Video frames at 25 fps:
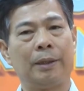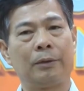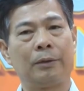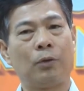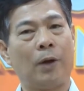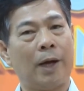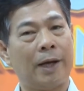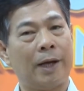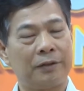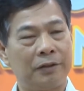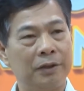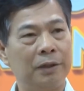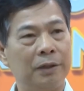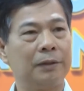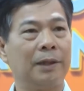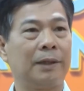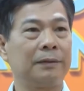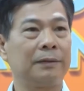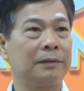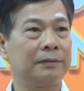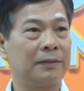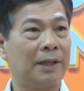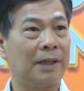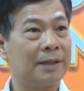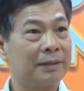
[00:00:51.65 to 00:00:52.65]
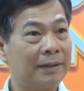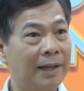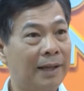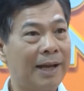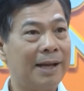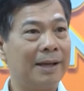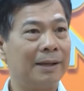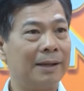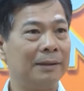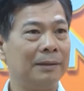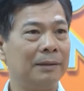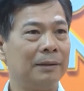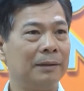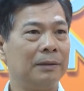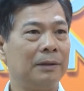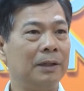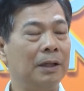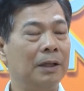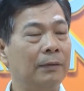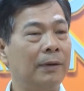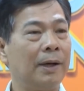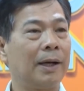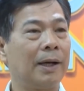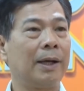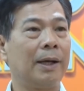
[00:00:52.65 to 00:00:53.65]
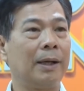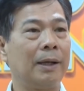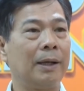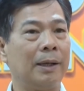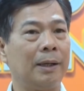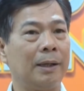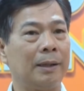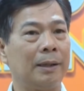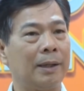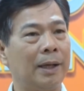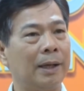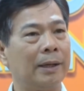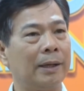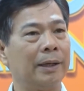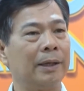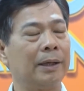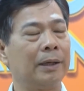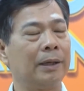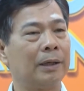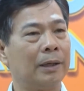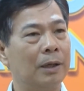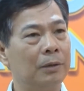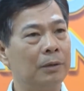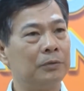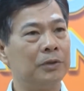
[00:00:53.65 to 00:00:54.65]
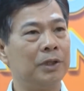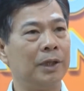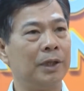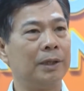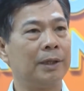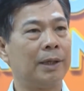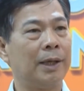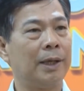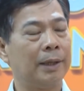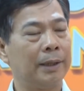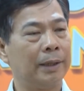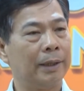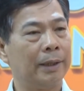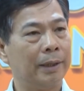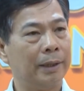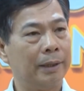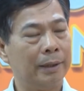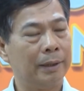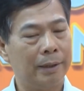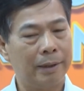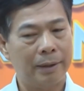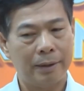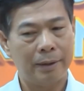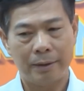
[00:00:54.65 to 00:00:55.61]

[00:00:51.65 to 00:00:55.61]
thỏa sức sáng tác đưa vào à, các, cái công trình các cái